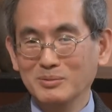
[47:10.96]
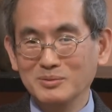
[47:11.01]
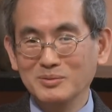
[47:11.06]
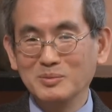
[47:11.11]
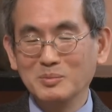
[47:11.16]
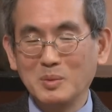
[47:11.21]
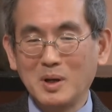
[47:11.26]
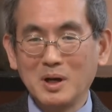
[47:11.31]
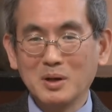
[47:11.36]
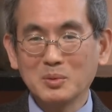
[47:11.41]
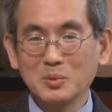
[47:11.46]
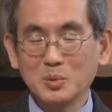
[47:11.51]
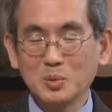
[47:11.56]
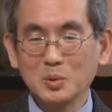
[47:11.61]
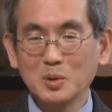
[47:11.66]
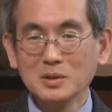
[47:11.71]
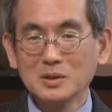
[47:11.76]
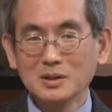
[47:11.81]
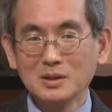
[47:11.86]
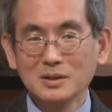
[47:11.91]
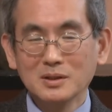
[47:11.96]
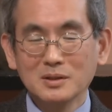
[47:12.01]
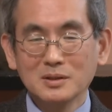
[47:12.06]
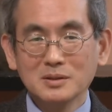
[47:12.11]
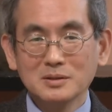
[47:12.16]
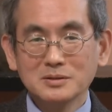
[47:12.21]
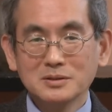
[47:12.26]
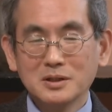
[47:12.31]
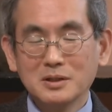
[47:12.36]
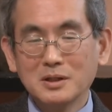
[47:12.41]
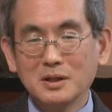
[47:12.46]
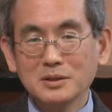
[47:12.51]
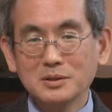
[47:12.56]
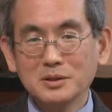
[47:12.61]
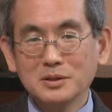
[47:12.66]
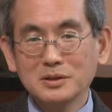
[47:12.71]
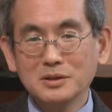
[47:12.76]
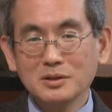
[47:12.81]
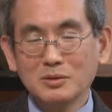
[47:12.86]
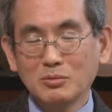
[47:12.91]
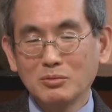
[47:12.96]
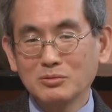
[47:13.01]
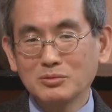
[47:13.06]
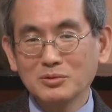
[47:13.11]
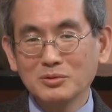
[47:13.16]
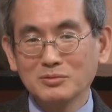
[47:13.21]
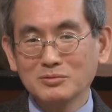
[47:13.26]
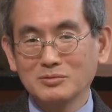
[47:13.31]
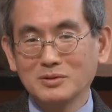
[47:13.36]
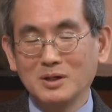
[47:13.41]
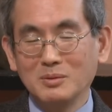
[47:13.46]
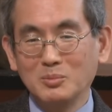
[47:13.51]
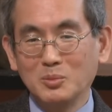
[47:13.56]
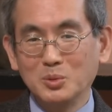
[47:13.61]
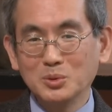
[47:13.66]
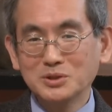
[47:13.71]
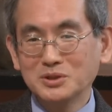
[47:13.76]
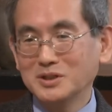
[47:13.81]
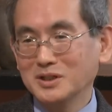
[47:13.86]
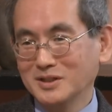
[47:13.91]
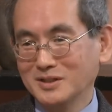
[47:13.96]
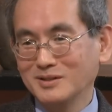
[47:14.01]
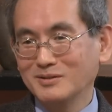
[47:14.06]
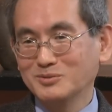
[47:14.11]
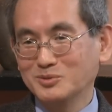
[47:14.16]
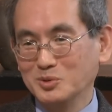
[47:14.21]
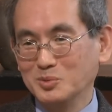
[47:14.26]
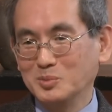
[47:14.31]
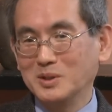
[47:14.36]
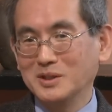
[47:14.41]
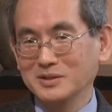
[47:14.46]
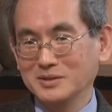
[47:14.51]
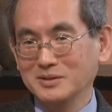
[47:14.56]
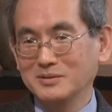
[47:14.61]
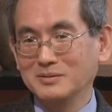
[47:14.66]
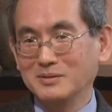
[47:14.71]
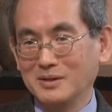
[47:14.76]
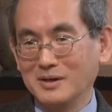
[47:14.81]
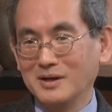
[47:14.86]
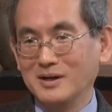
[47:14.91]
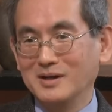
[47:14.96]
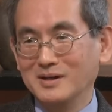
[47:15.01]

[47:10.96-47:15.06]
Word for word: うん、あの世界的に国力がもう落ちてきてると思われてるから。